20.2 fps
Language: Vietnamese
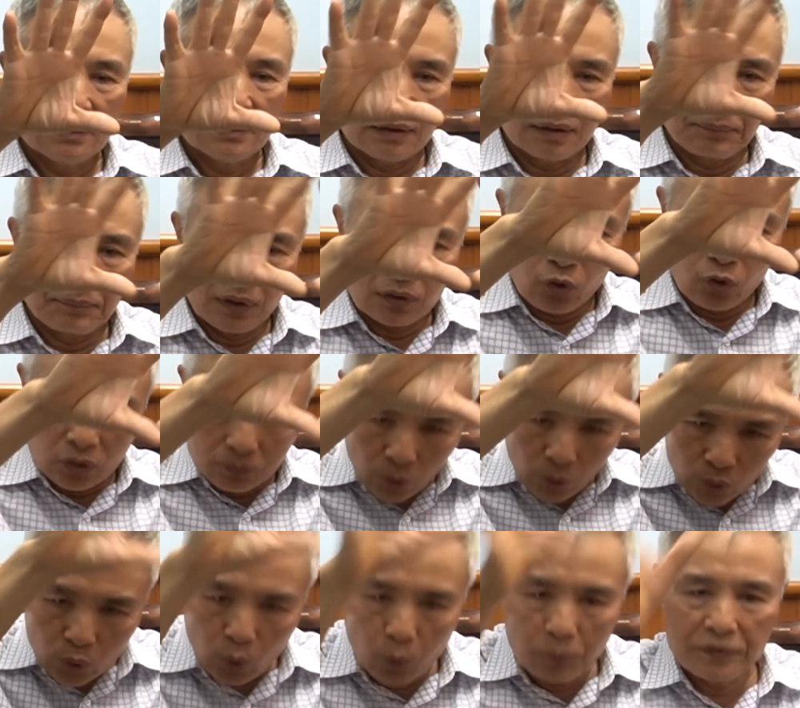là còn
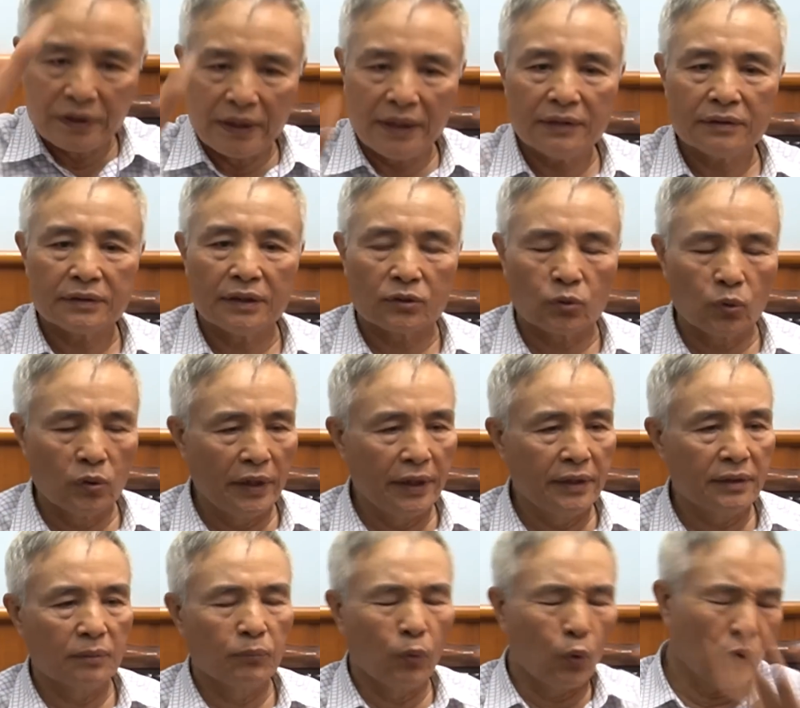mũi lùm thế thì tôi
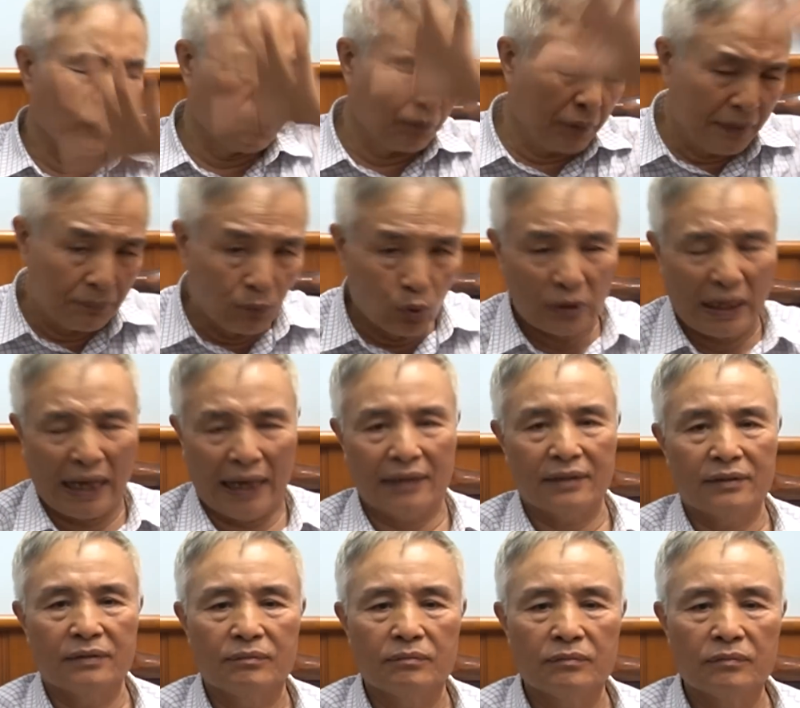lên thì bụi mì một cả.
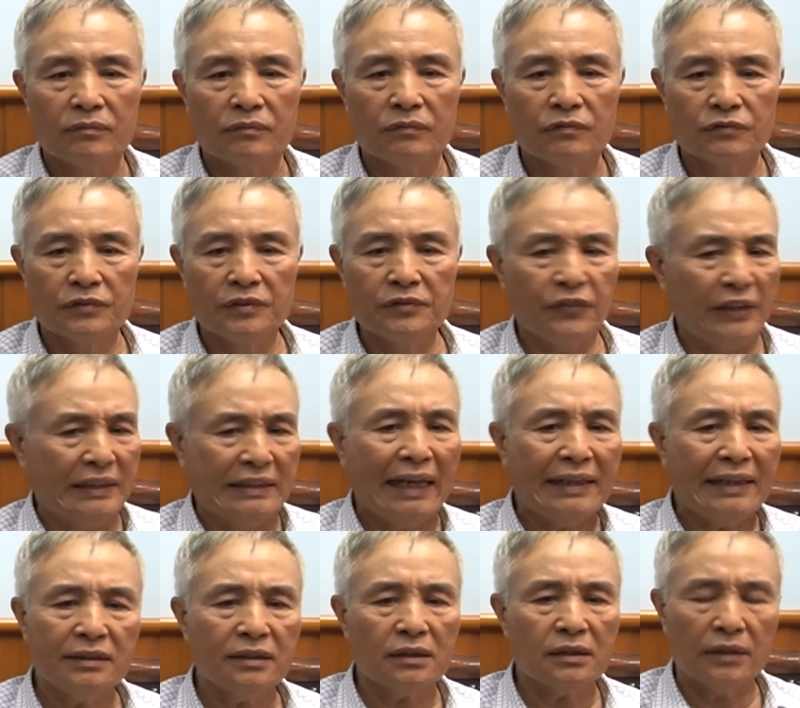Vì phải
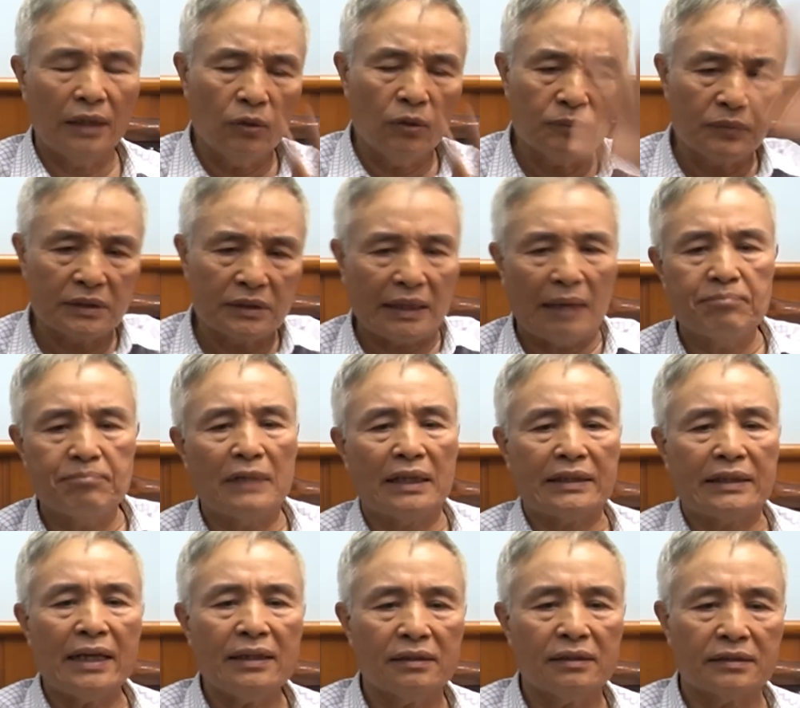nhanh, nếu mà chậm là
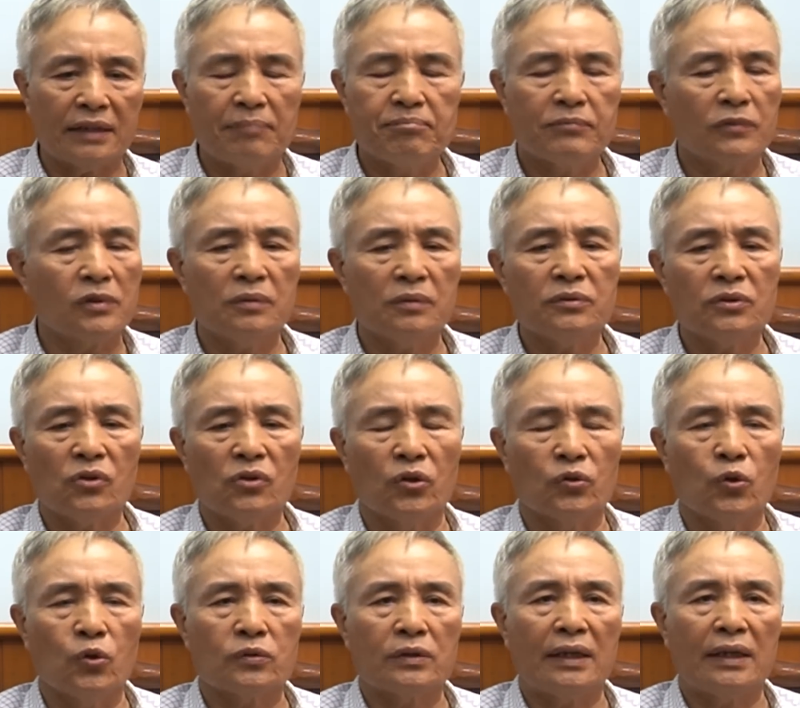chết, chậm nó hồi
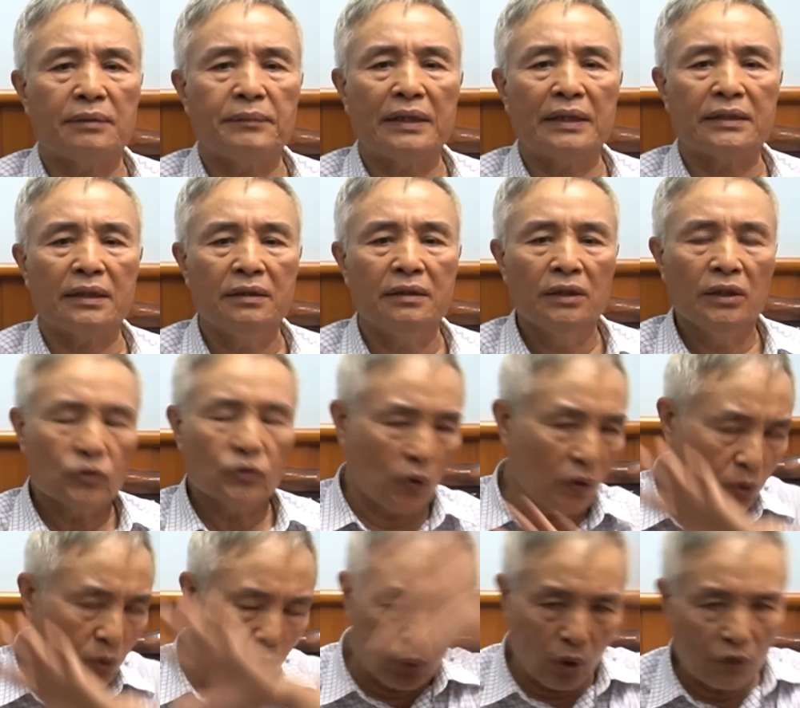hộp này nó bắn chết.
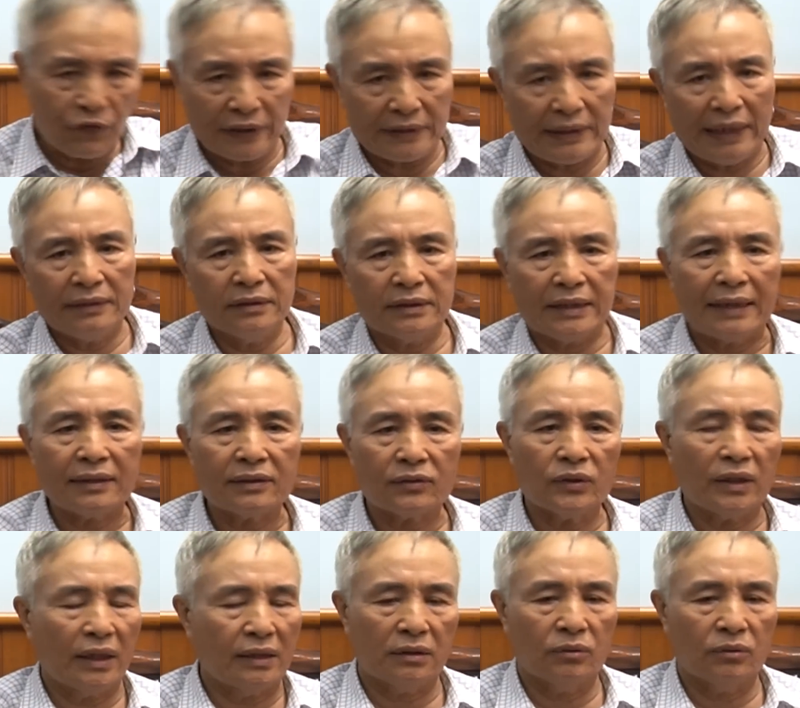Cho nên lúc đó phải nhanh như cắt, nó thật